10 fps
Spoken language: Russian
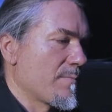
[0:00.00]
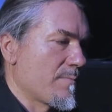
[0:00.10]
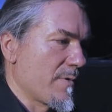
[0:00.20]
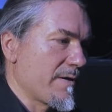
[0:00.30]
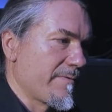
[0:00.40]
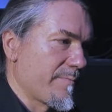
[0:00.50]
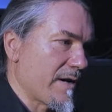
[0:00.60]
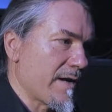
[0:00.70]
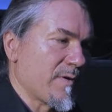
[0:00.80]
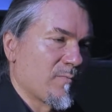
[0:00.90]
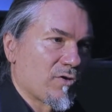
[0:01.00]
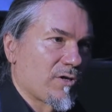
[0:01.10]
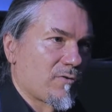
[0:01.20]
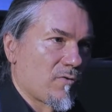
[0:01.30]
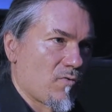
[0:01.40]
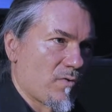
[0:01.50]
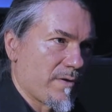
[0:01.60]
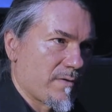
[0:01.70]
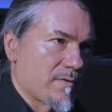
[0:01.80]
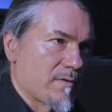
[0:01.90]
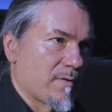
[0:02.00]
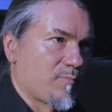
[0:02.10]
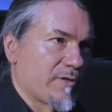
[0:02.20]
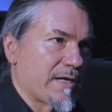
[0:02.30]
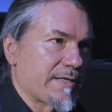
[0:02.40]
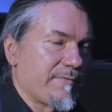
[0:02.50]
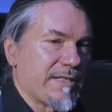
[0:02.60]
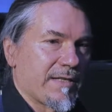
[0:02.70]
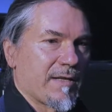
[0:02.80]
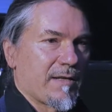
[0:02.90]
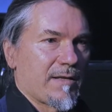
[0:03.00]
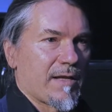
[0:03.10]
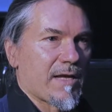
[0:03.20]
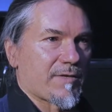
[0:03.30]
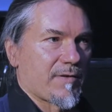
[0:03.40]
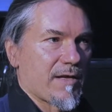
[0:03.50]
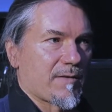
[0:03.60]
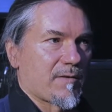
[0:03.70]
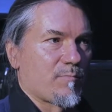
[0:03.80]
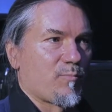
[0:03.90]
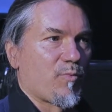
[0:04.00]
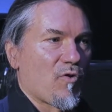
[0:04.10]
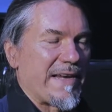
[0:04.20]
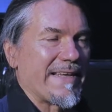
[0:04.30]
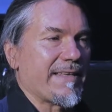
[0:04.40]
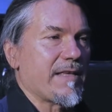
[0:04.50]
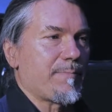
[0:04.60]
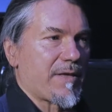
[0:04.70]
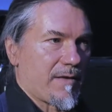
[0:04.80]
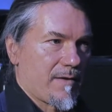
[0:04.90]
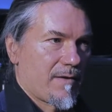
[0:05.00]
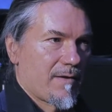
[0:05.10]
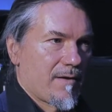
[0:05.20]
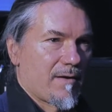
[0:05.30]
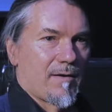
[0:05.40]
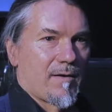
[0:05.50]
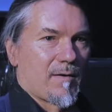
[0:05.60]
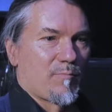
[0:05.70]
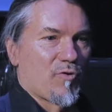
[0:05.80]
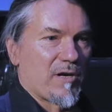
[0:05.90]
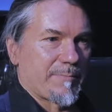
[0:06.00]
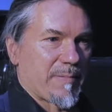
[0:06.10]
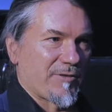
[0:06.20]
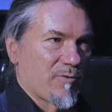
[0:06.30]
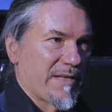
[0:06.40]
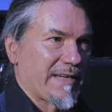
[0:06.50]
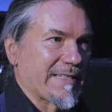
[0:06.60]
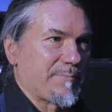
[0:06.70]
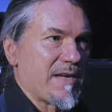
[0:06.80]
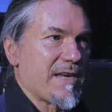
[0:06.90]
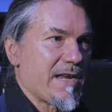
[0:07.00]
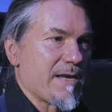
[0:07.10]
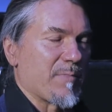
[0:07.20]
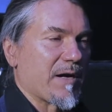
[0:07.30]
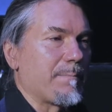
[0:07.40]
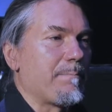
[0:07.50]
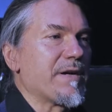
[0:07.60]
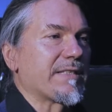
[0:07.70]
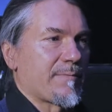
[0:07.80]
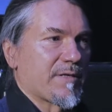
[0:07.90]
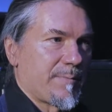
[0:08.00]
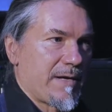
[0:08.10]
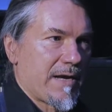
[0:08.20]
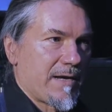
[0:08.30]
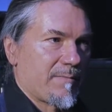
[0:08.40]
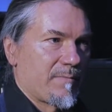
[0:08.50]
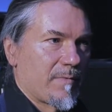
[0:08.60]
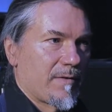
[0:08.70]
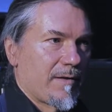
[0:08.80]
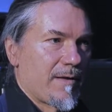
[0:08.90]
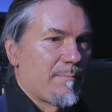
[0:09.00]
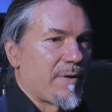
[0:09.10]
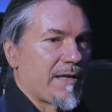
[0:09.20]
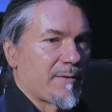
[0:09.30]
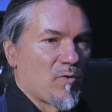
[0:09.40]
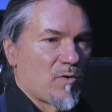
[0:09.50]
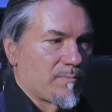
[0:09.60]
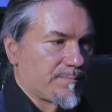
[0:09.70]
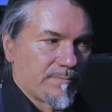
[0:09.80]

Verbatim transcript: Мы выбираем немножко другой э, путь развития, на, на наш взгляд, более гибкий, э, более способный к изменениям, быстрым изменениям. Поэтому